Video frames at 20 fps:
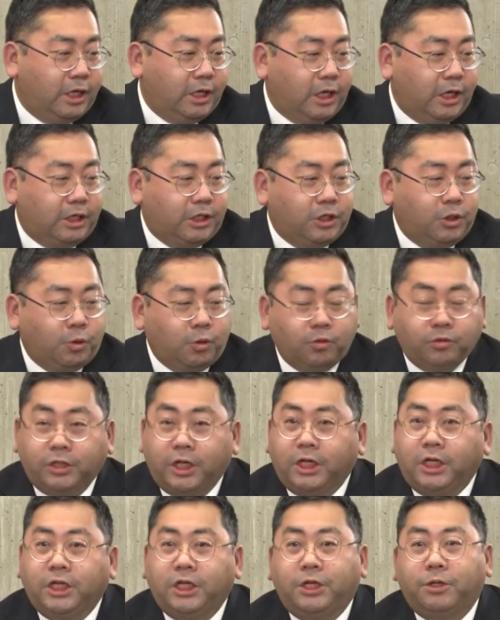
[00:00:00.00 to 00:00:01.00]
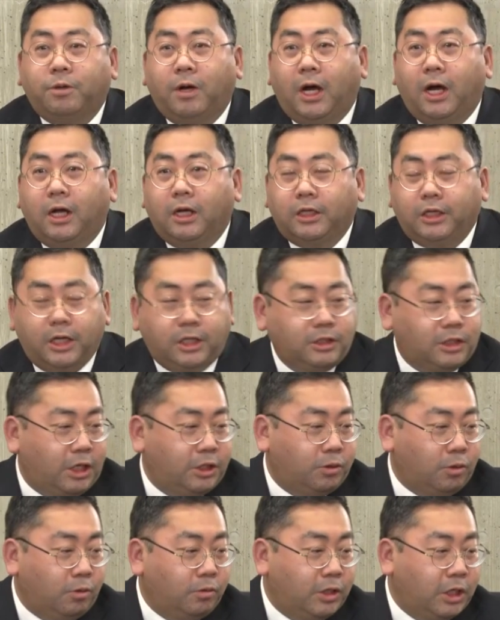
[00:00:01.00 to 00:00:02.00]
えー、基本的には現
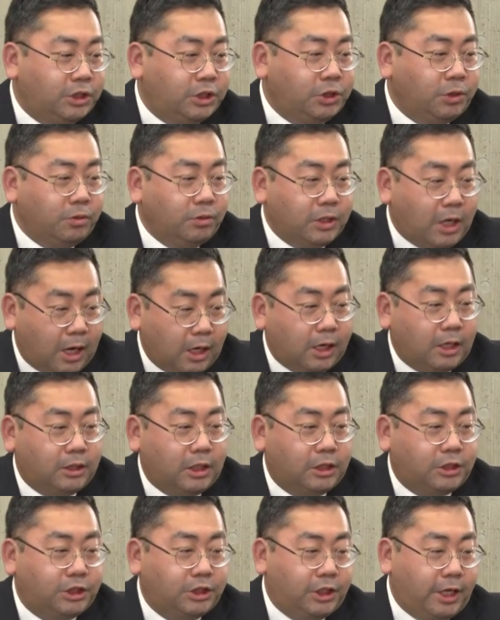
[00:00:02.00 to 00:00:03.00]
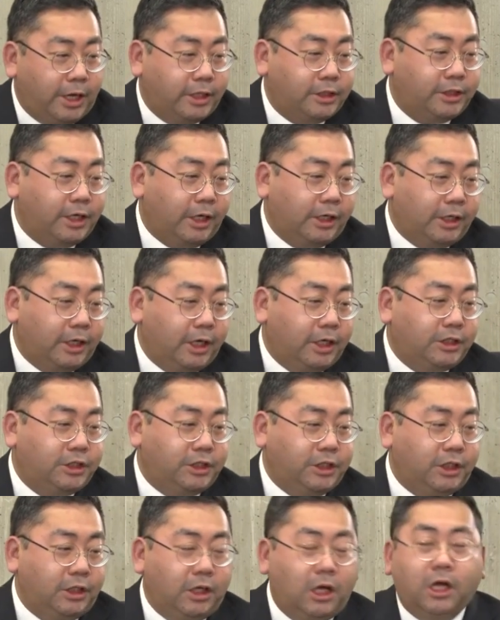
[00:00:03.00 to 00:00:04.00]
在と同じような形で設計
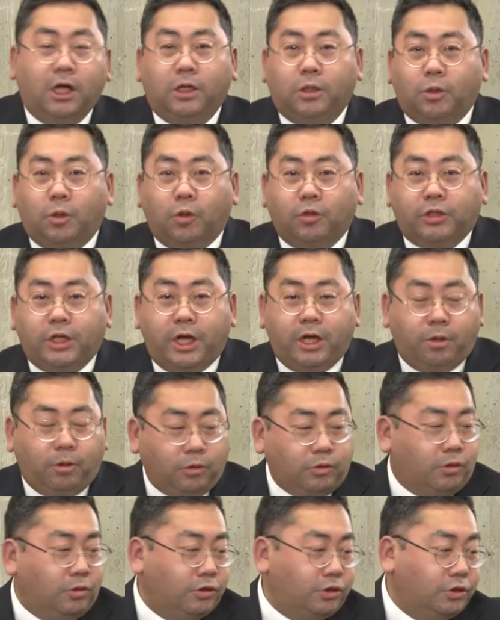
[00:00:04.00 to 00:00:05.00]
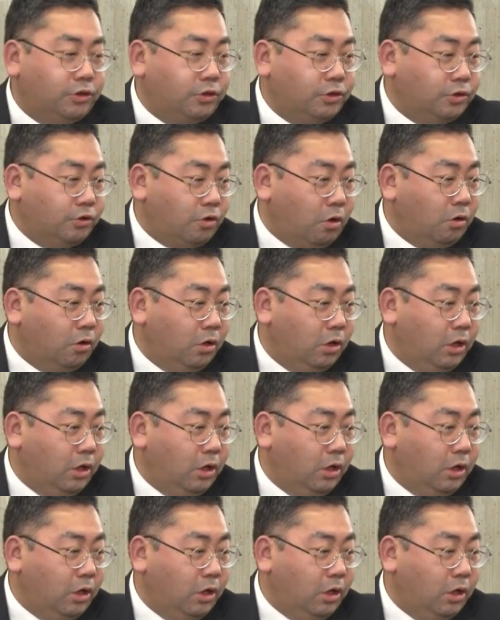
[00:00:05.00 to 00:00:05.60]
し、工程を踏襲すると。